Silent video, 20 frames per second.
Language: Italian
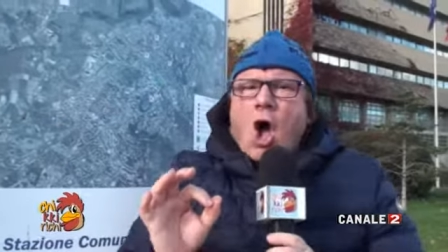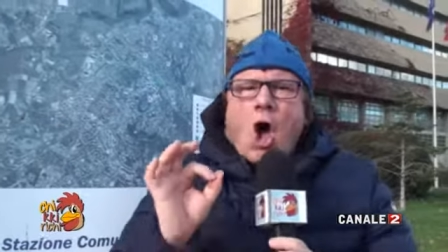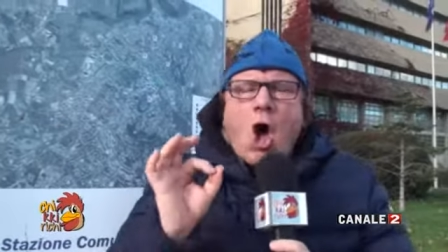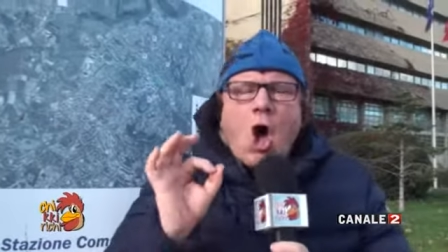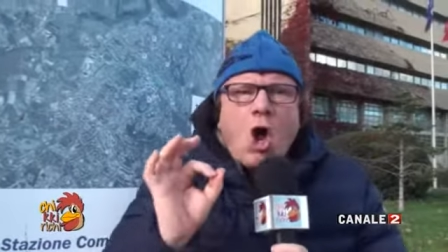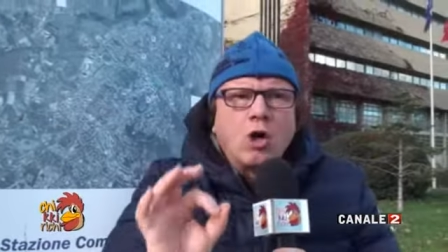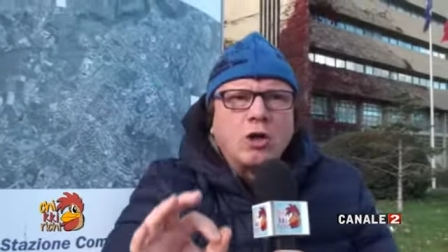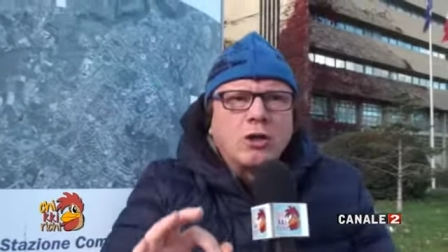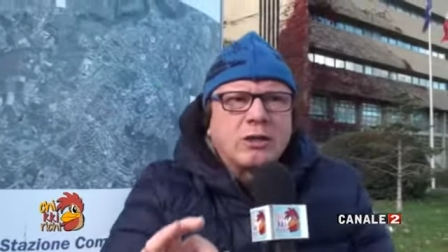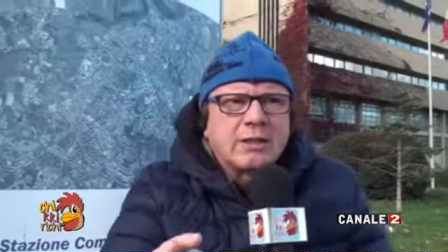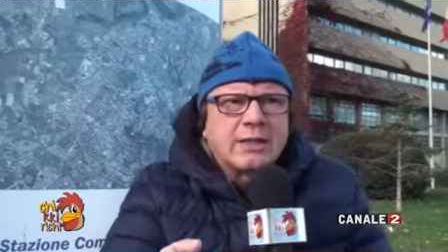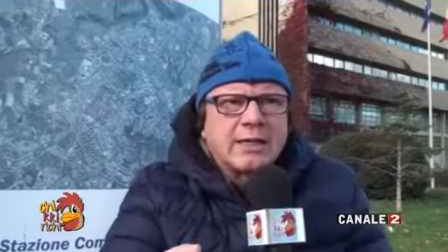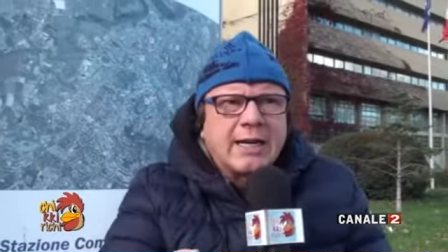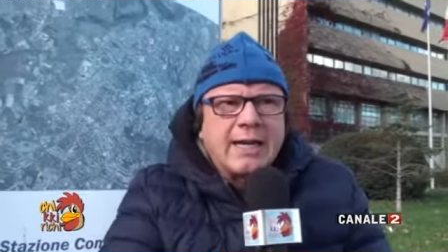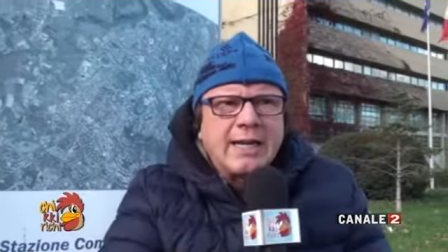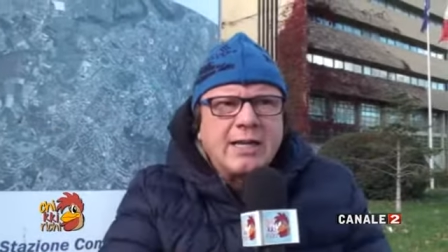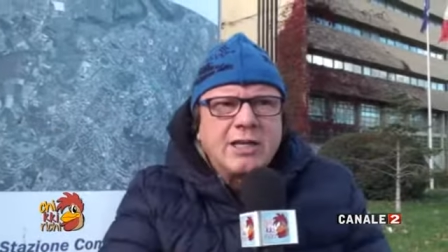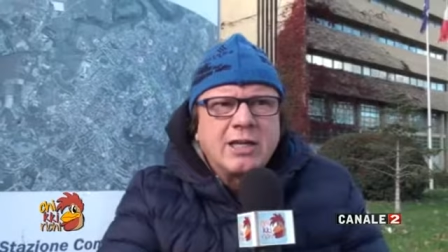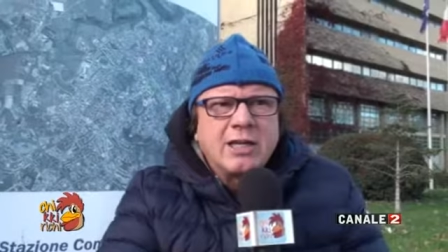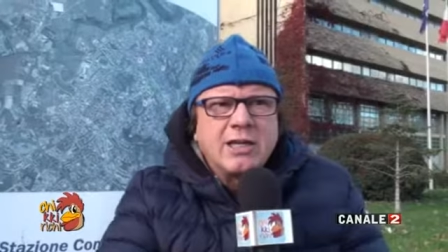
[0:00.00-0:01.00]

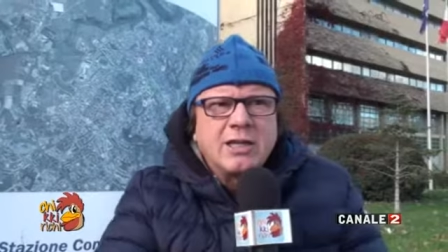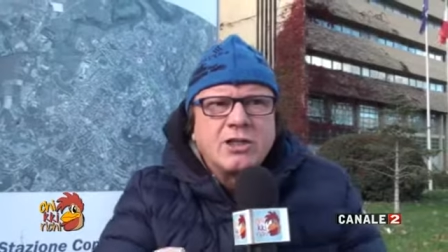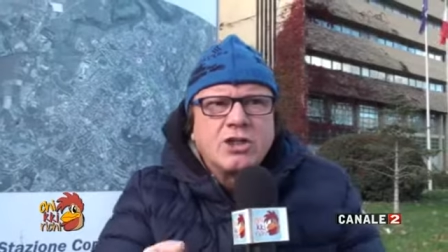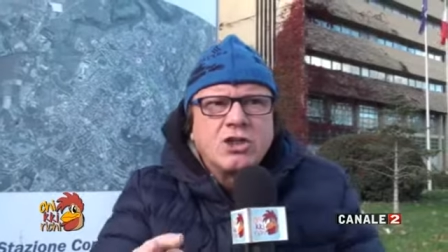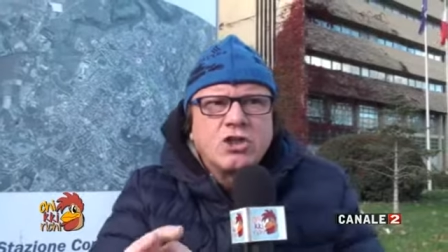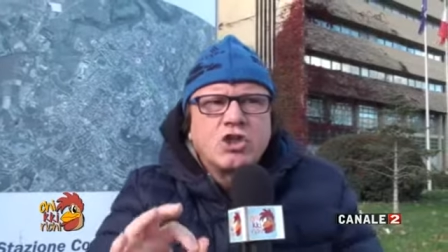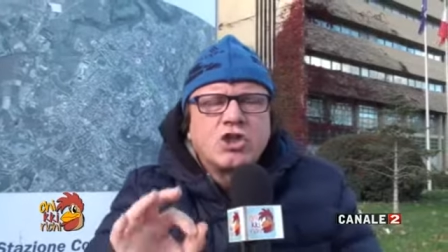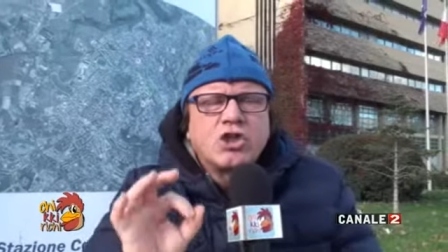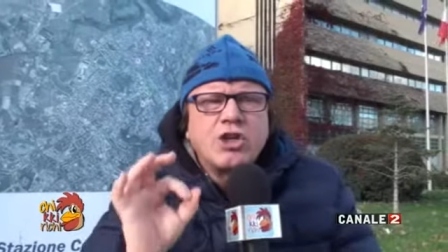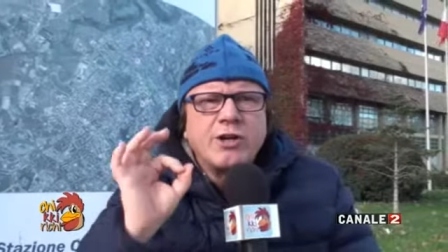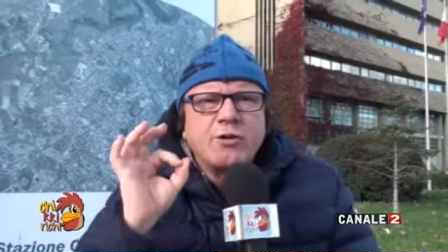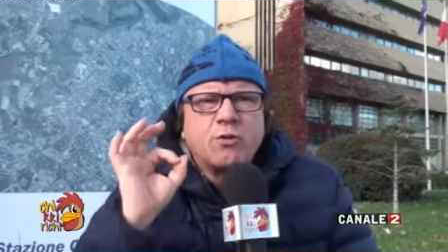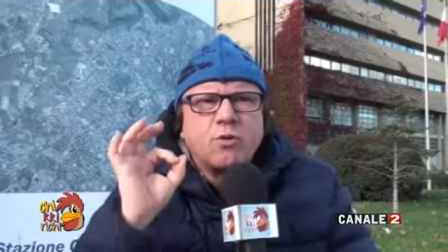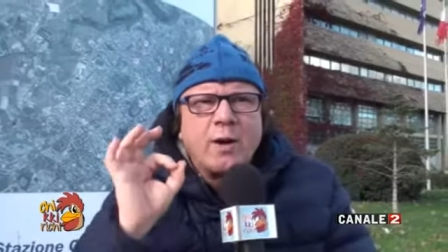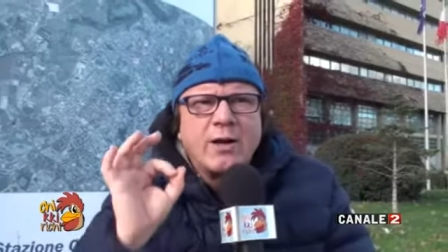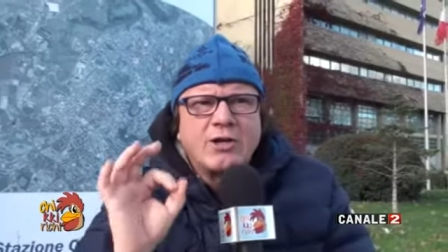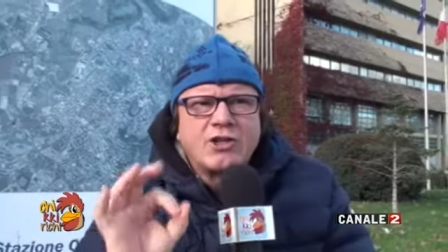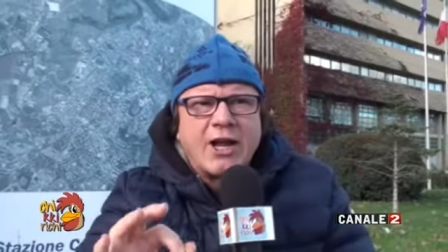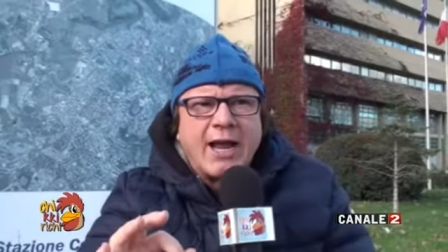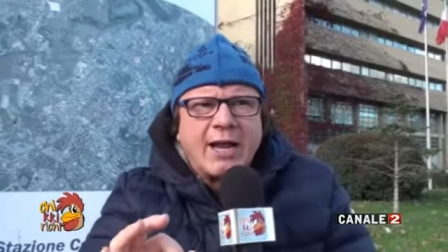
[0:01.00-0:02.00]
oltre
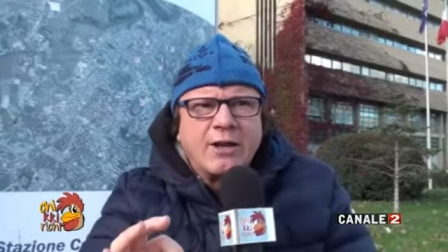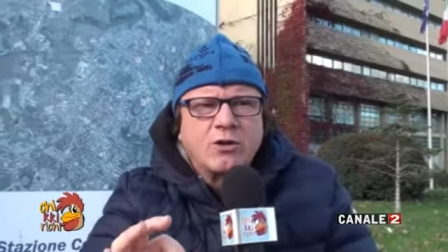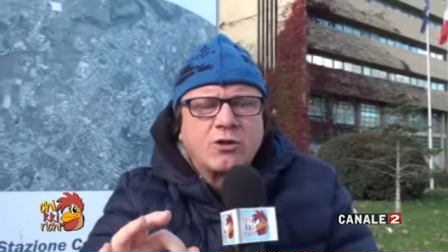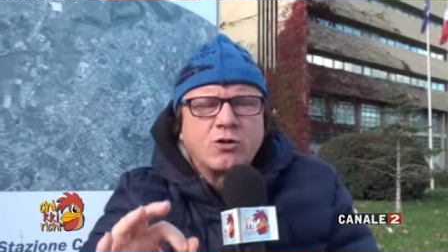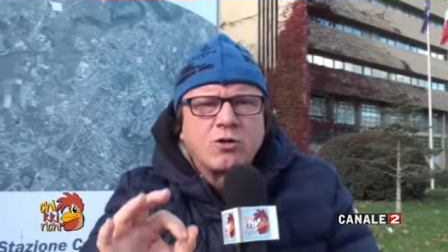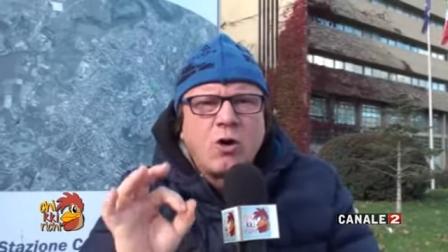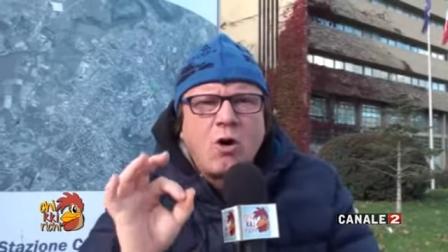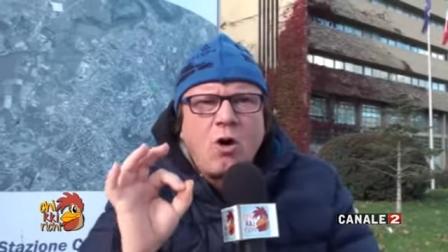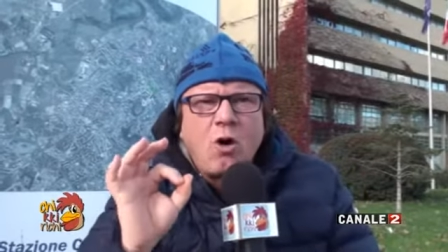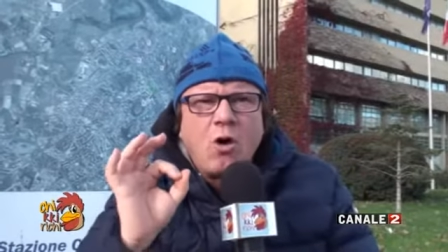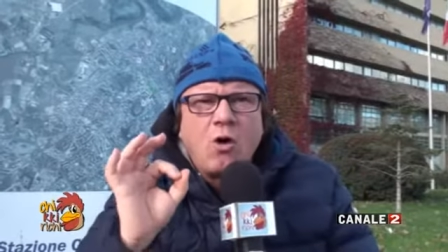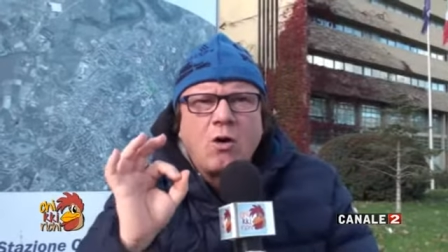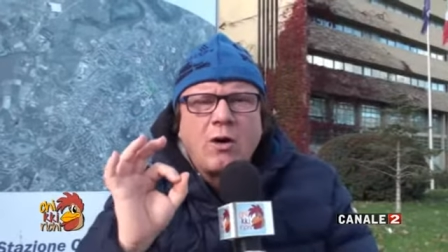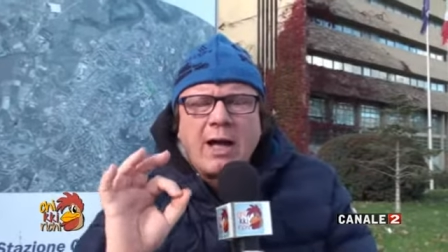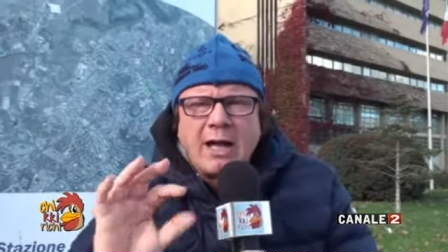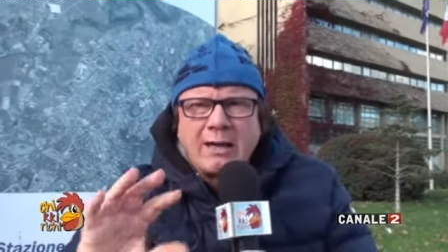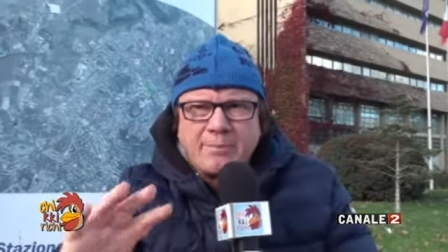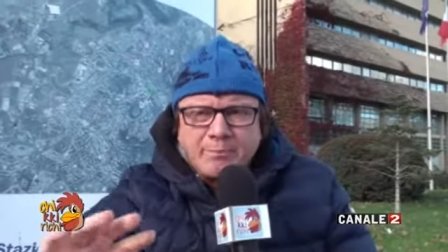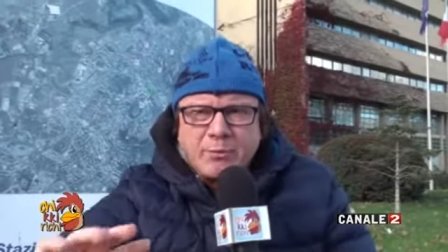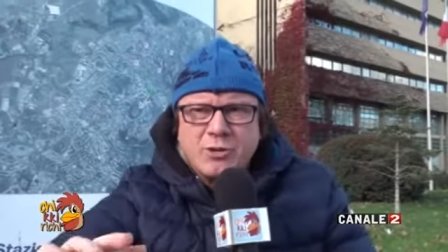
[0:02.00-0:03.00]
500 o
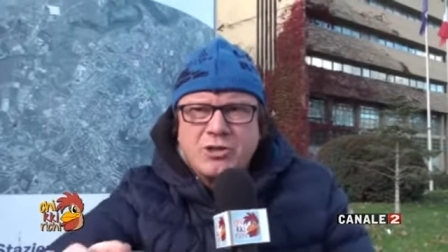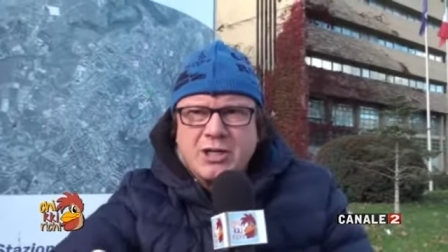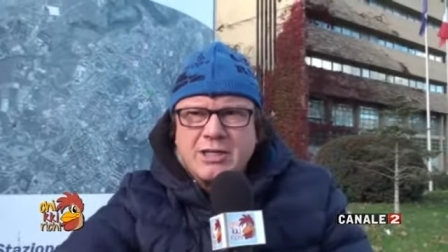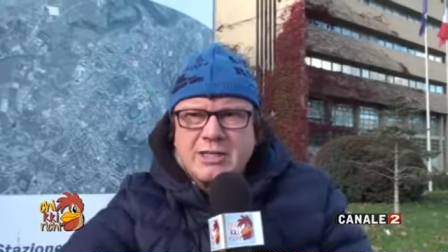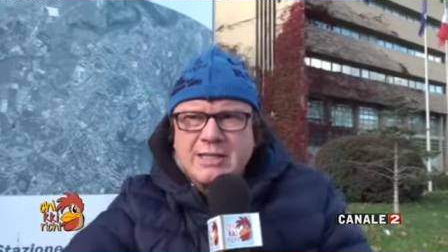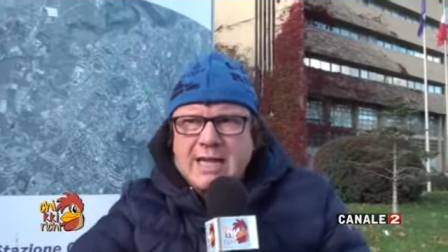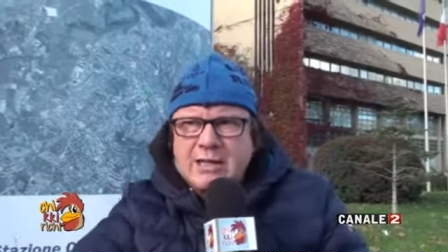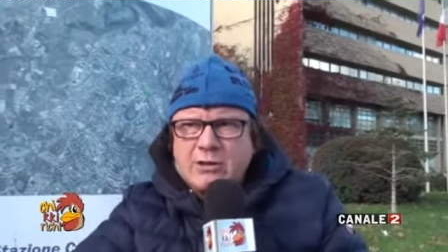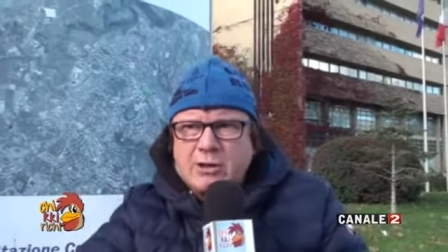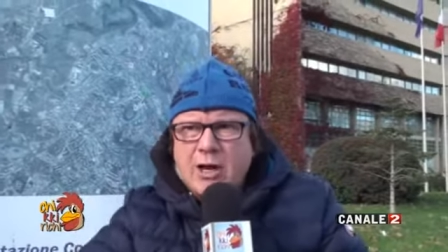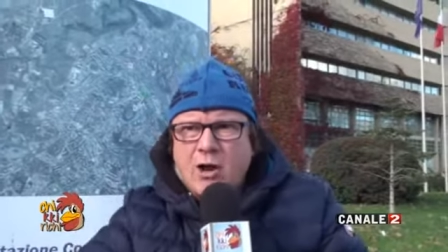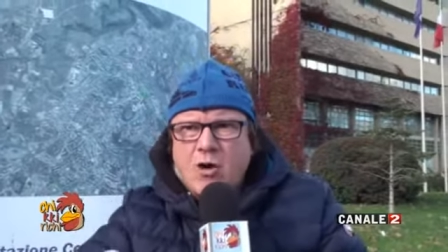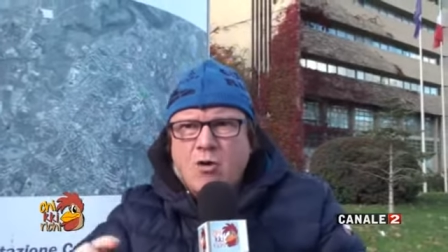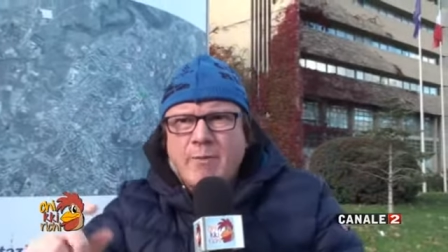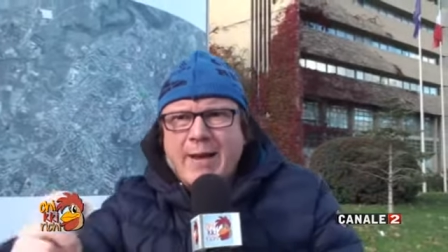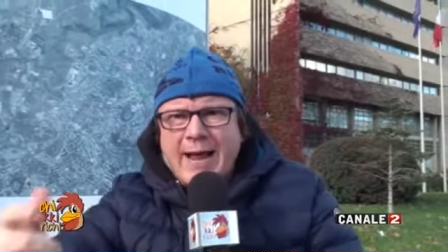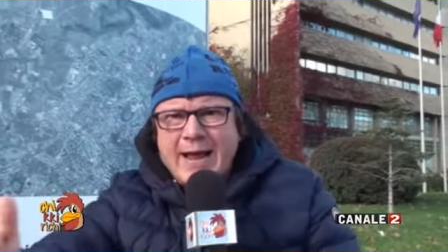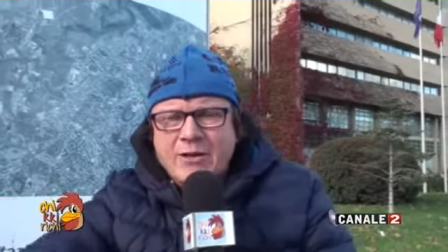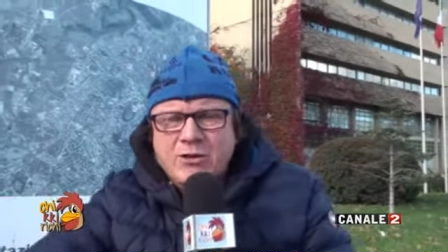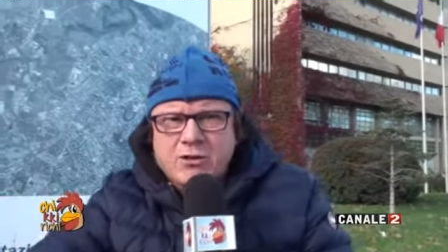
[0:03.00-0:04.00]
poi c'è stato
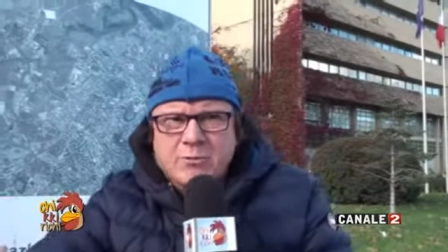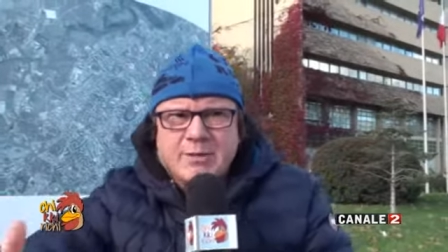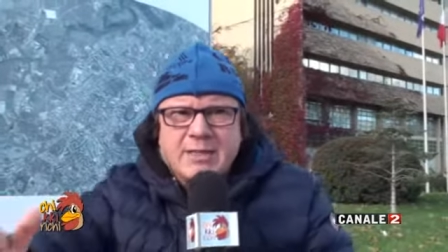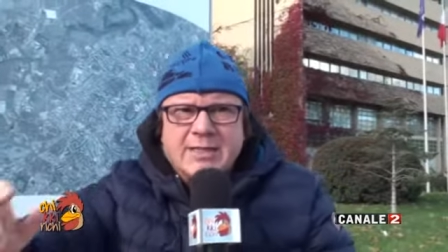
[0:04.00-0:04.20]
l'aumento,